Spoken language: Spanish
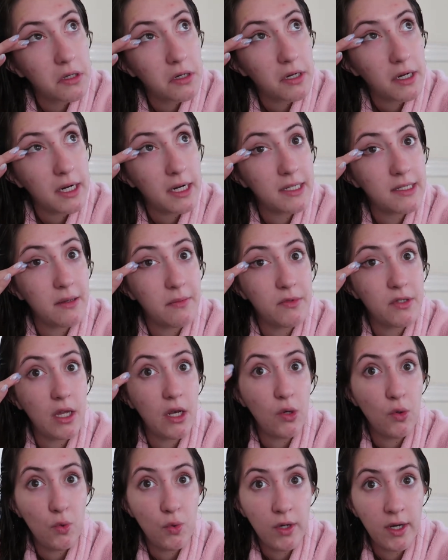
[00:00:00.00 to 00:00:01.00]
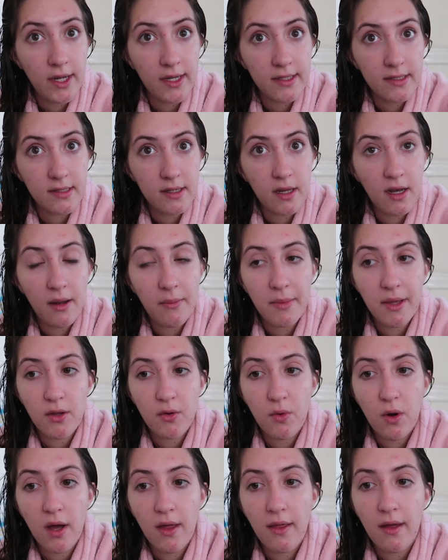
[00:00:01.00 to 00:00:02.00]
regresamos el lunes en la
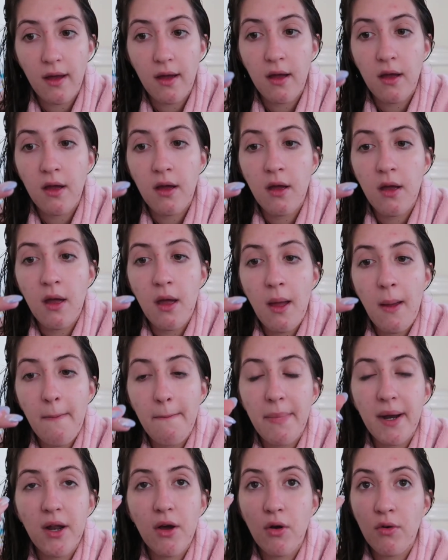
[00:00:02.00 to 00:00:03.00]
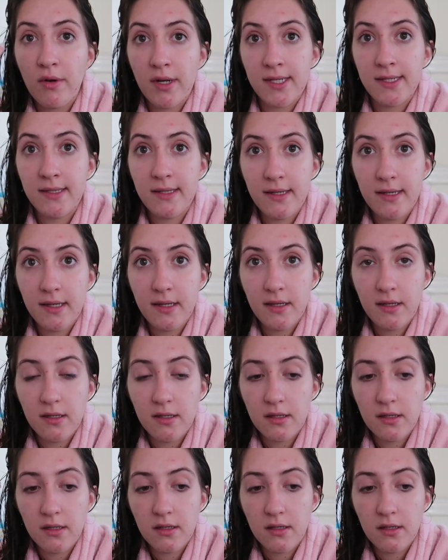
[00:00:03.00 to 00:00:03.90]
madrugada, pero aún así,